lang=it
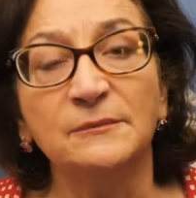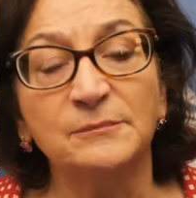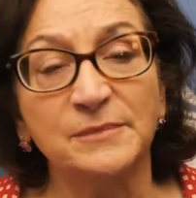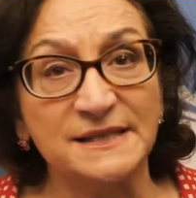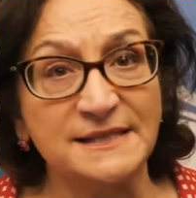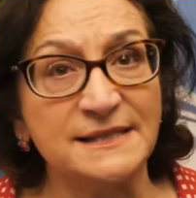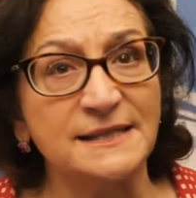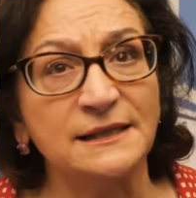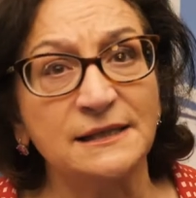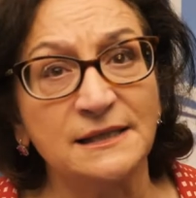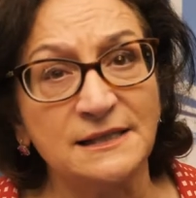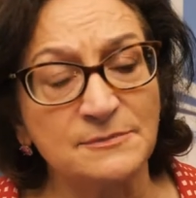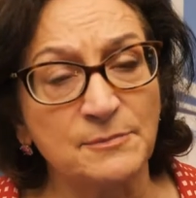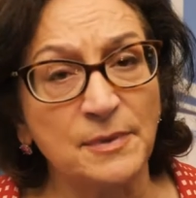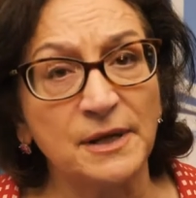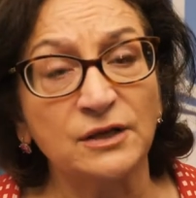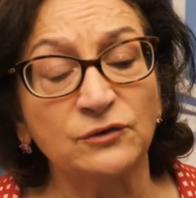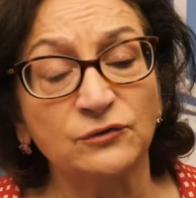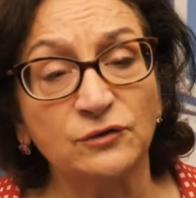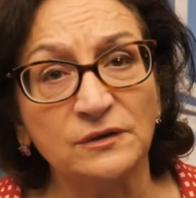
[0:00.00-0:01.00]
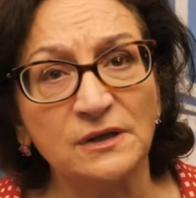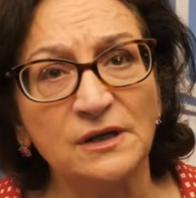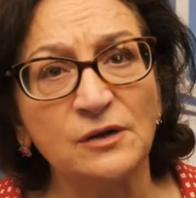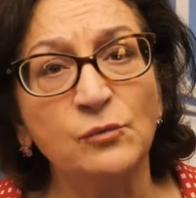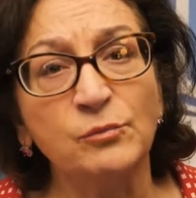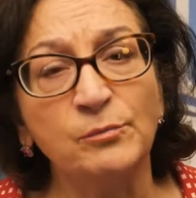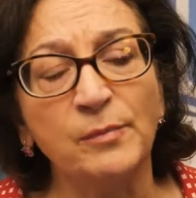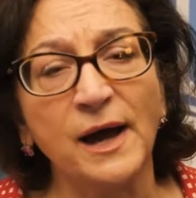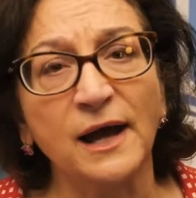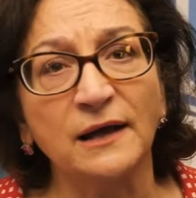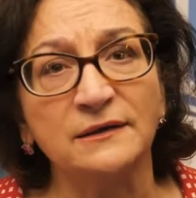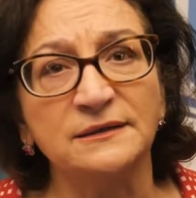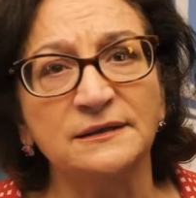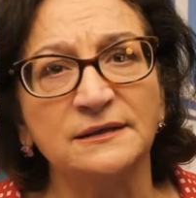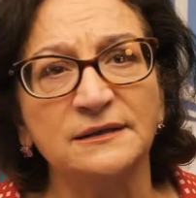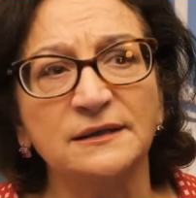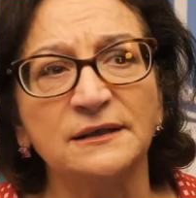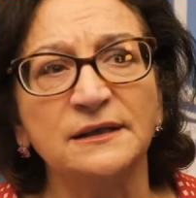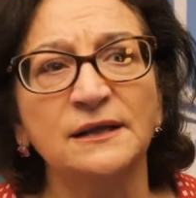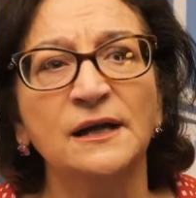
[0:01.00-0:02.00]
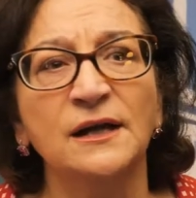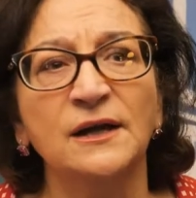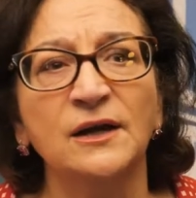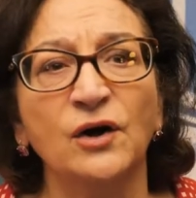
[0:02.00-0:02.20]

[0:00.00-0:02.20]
paziente esperto di eupati,